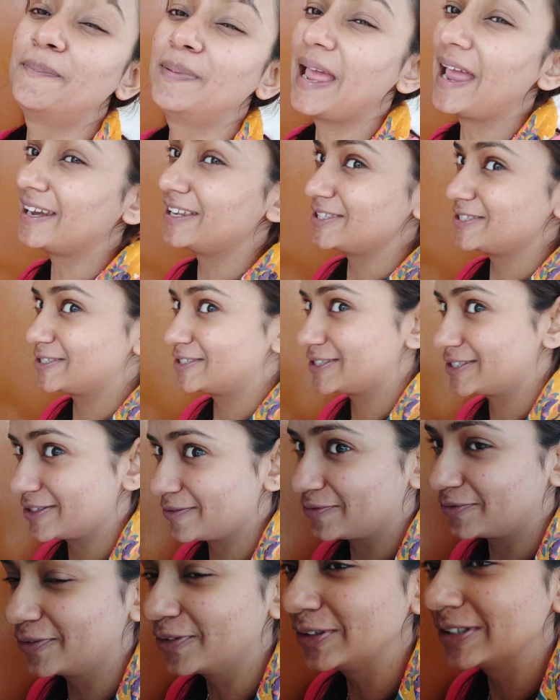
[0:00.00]
প্ল্যান ইজ
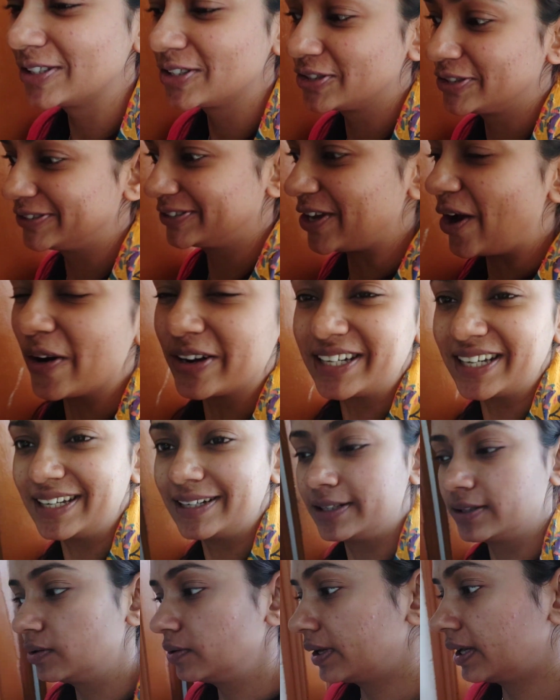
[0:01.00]
ফুল শর্টেড
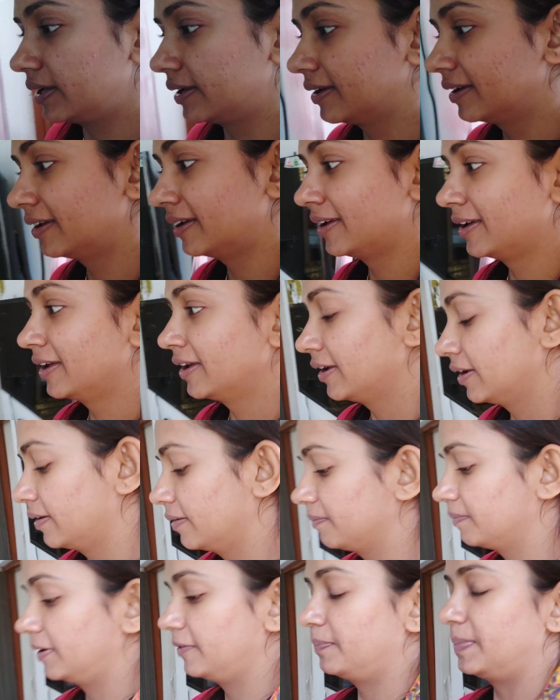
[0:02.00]
ওকে
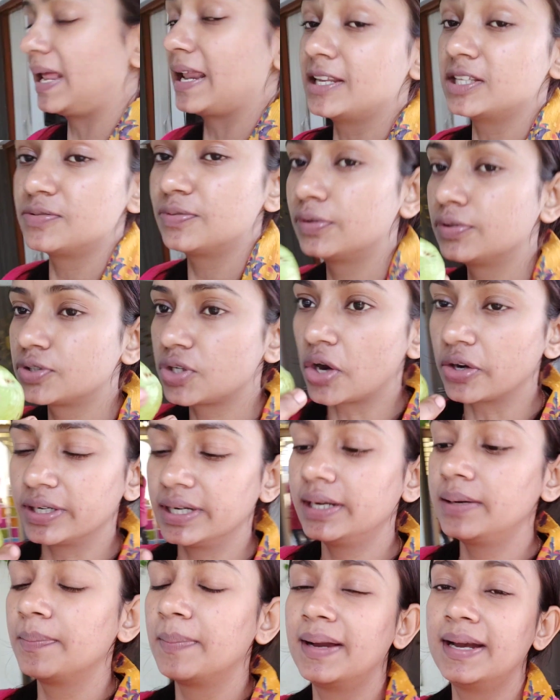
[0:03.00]
মাই প্ল্যান ইজ ফুল
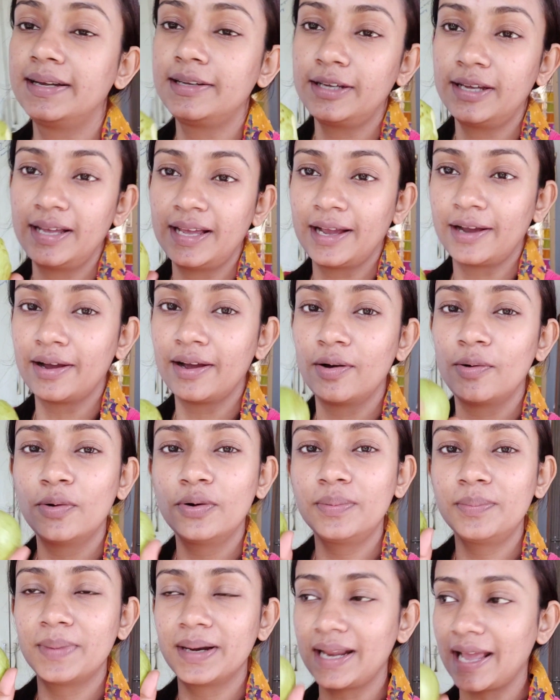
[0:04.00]
শর্টেড বাট এখন
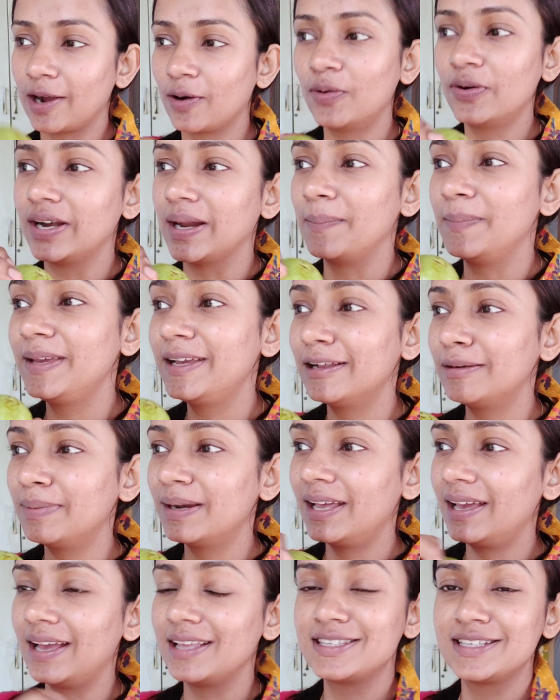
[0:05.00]
মানে এখন না
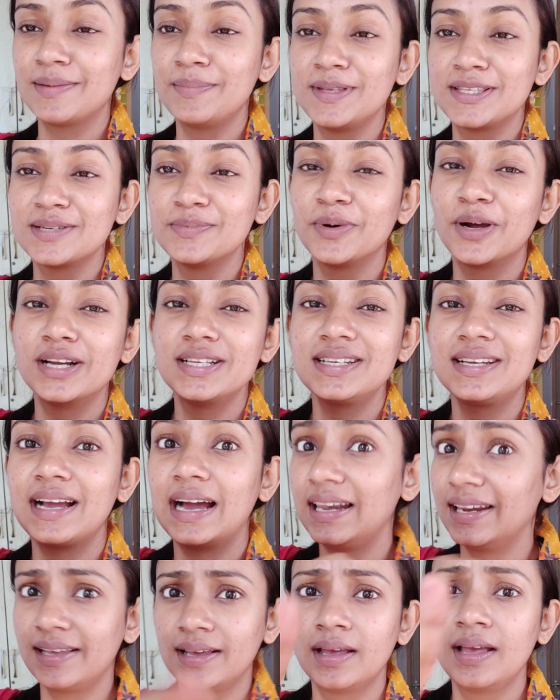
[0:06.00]
বিকেলবেলায় আজকে মিস্টার মুখার্জি
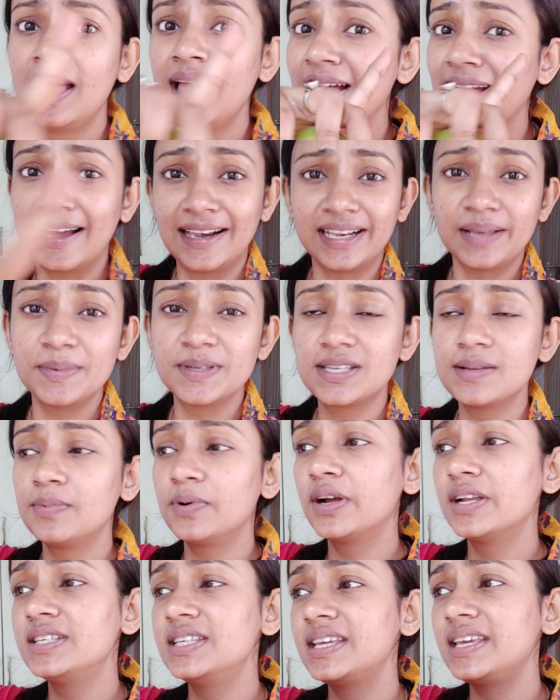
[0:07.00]
কাল কালকে মিস্টার
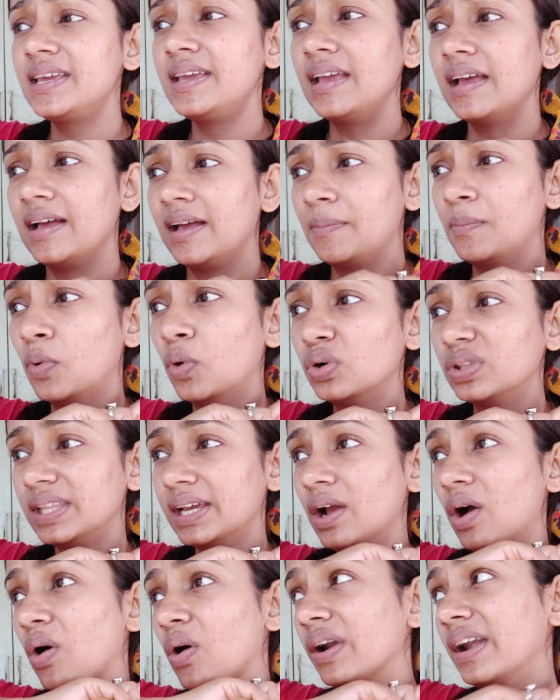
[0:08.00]
মুখার্জি মোড়
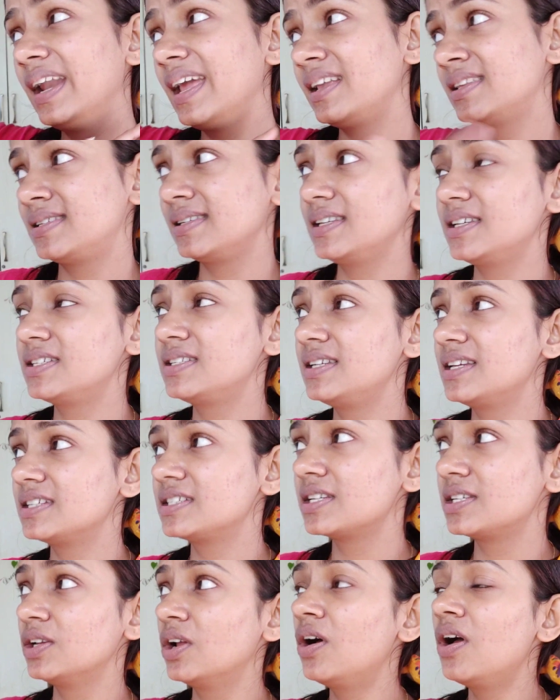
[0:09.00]
থেকে অনেক জিনিস নিয়ে
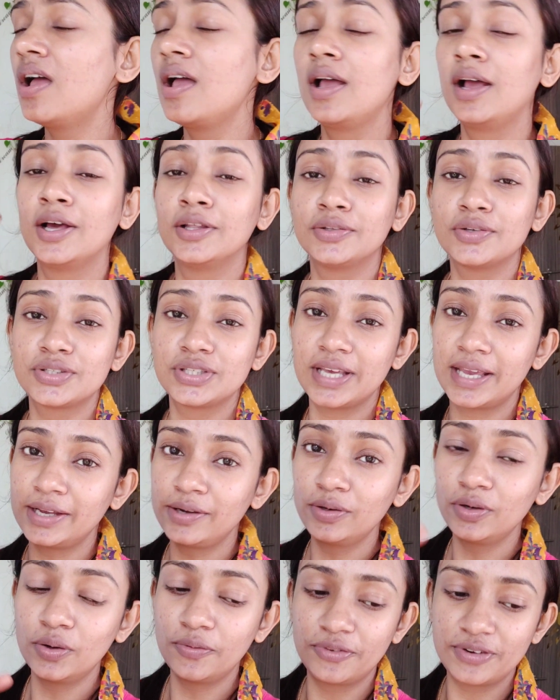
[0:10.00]
এসেছিল তো
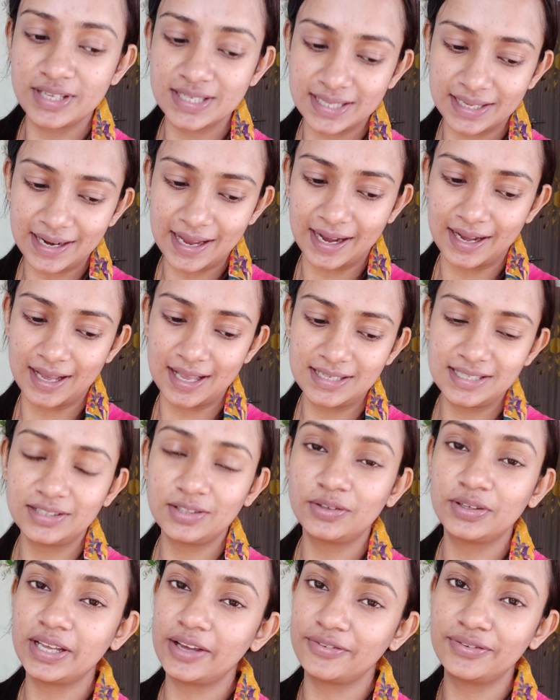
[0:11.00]
সেইগুলো ফ্রিজে রাখা আছে
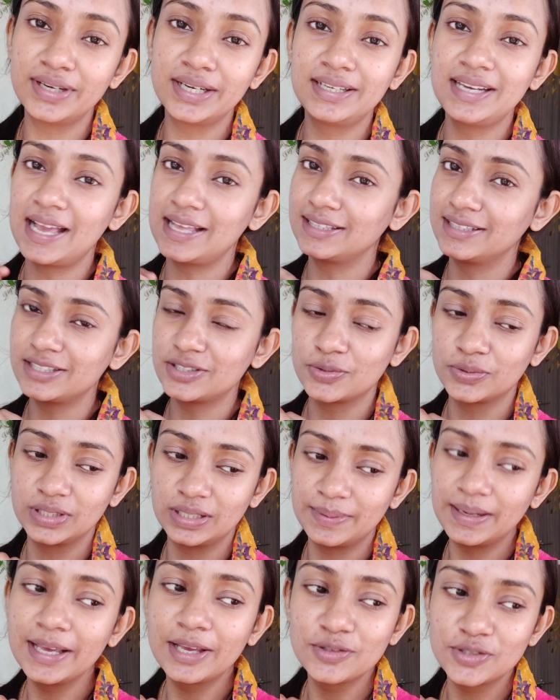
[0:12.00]
তো ডেফিনেটলি আজকে
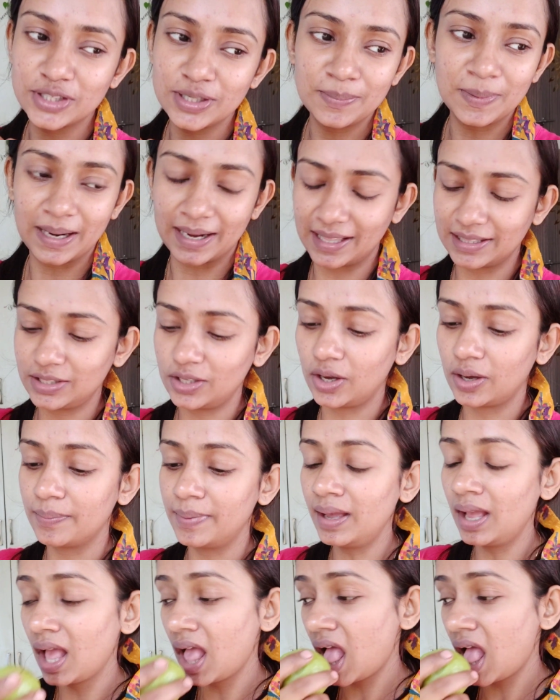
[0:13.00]
সন্ধ্যাবেলায় কিছুটা বানাতে হবে